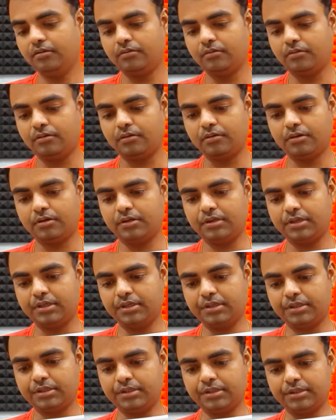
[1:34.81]
और
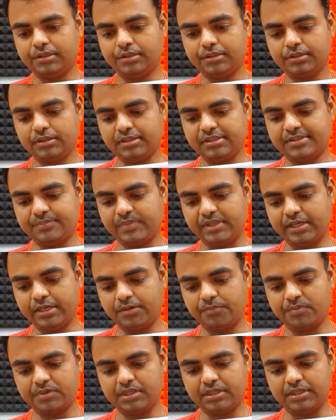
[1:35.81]
uh, इसमें
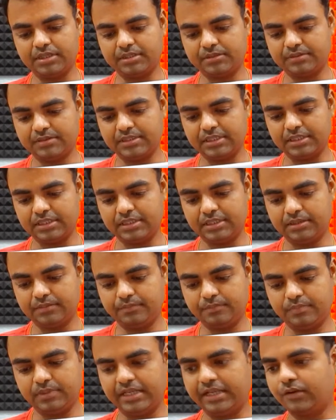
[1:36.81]
आपका सारा
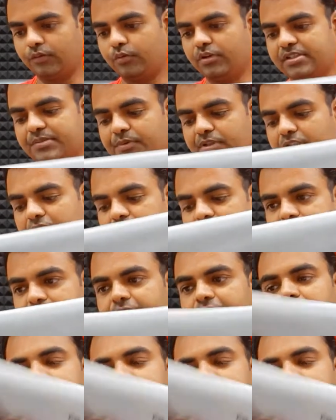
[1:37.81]
लैंग्वेज बता रखा